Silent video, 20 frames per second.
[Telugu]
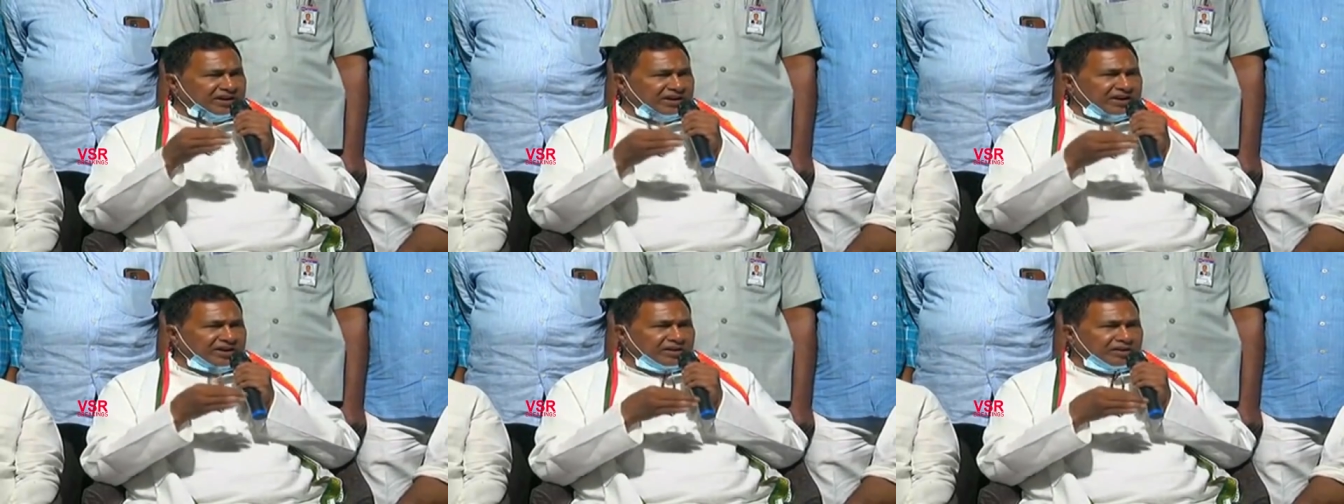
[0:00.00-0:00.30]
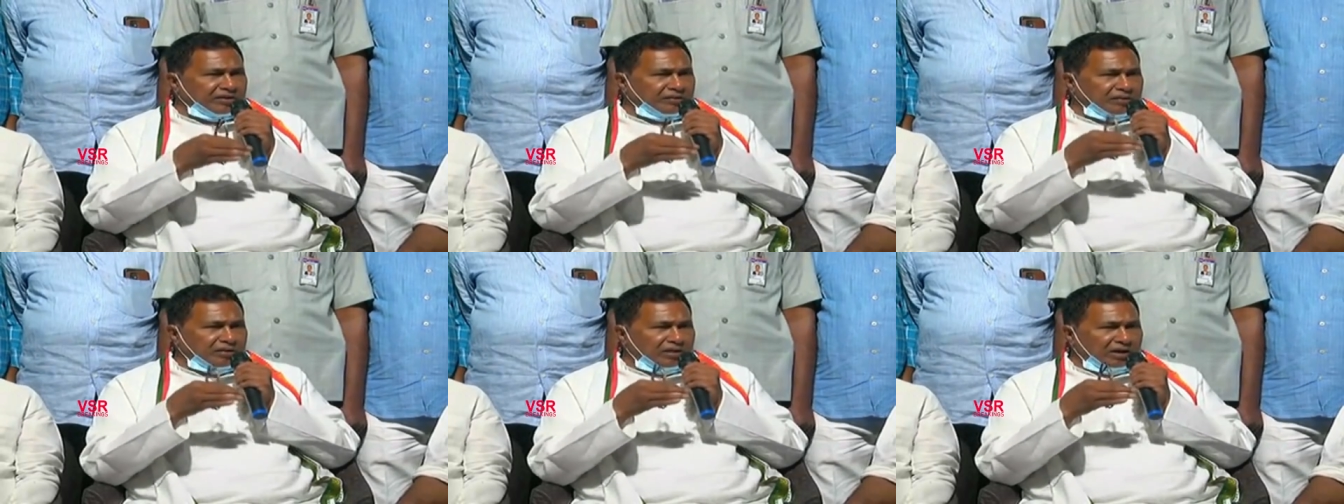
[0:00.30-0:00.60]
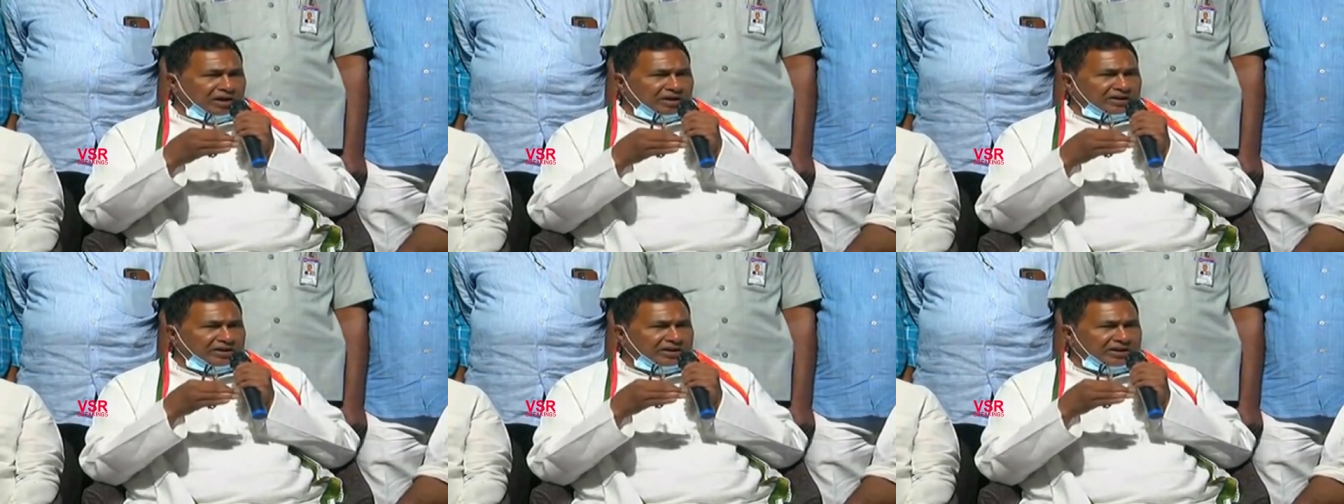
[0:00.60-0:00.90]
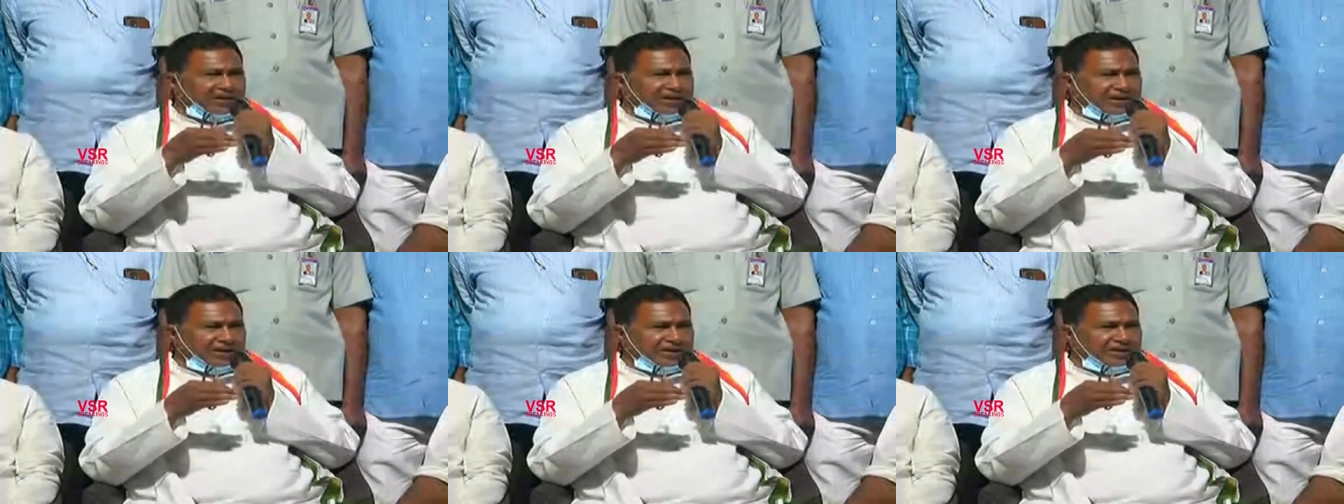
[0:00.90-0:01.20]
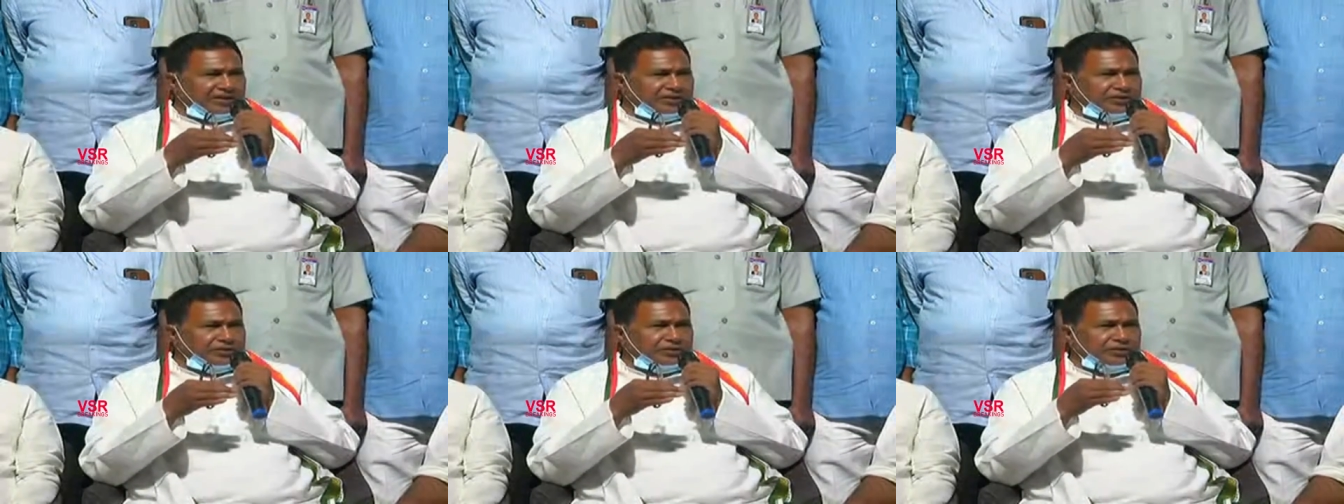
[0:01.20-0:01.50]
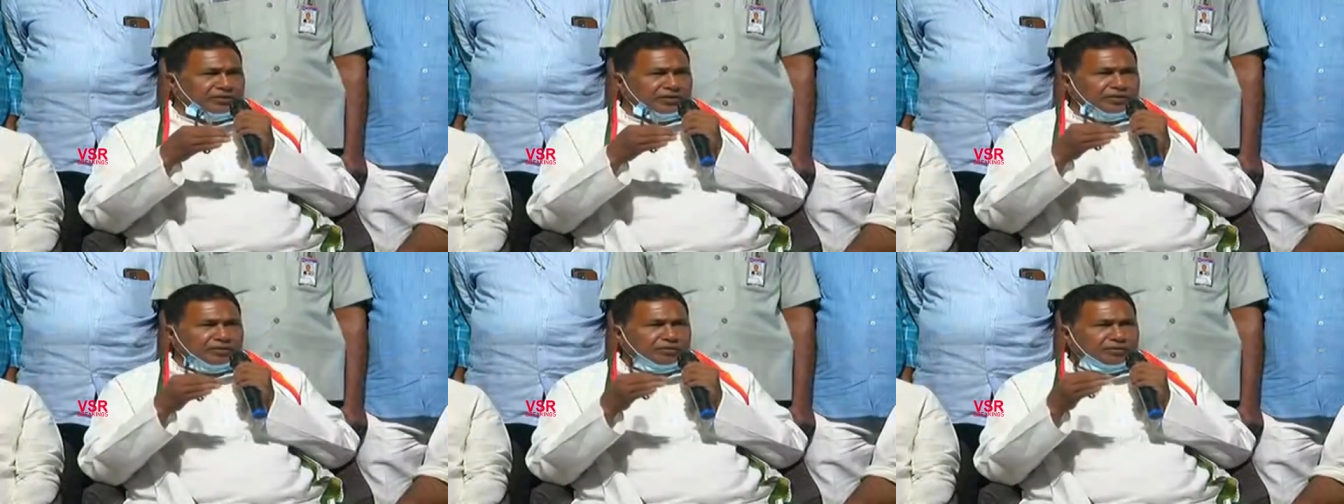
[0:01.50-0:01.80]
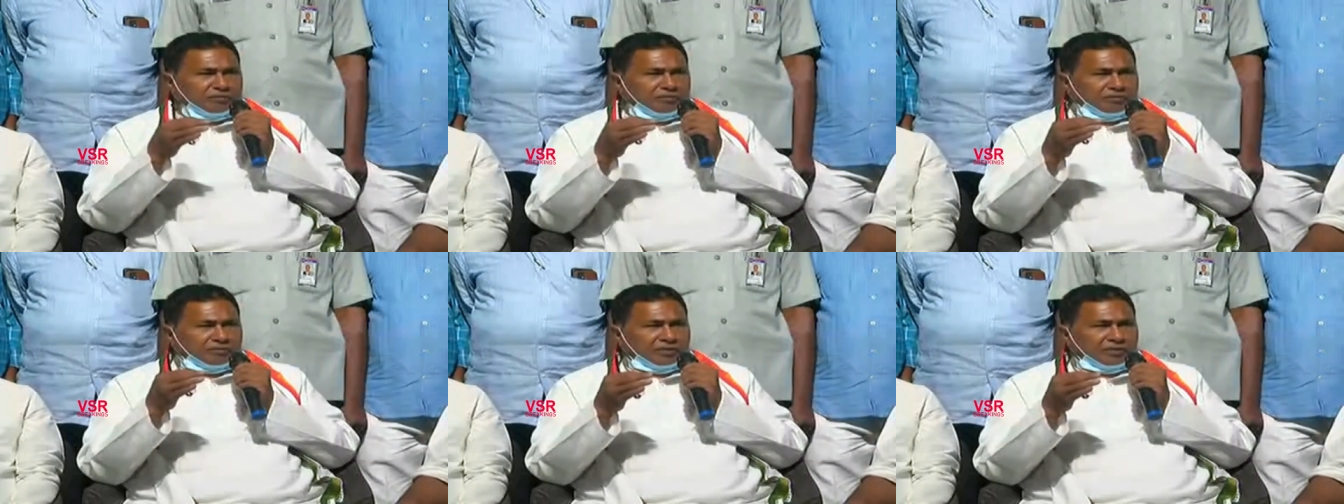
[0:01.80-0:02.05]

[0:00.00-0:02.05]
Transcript: సంఘటనను ఆల్రెడీ ఖండించున్నారు